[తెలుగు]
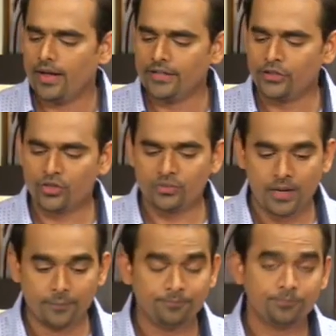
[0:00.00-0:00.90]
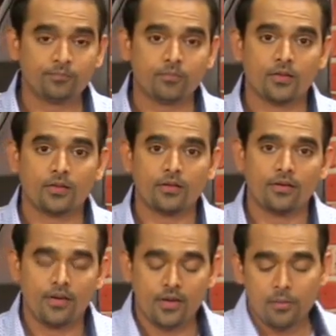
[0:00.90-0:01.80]
అయితే ఈరోజు మనం
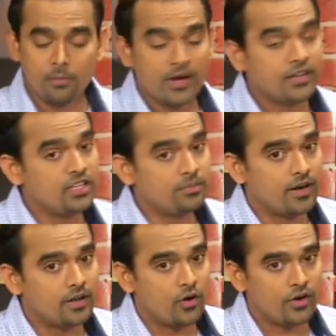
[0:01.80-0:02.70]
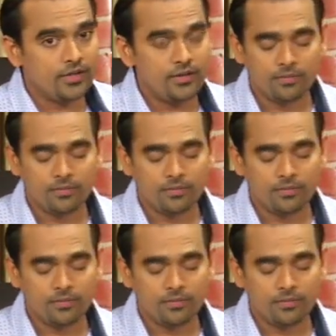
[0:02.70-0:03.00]
బక్రీద్ పండుగ కాబట్టి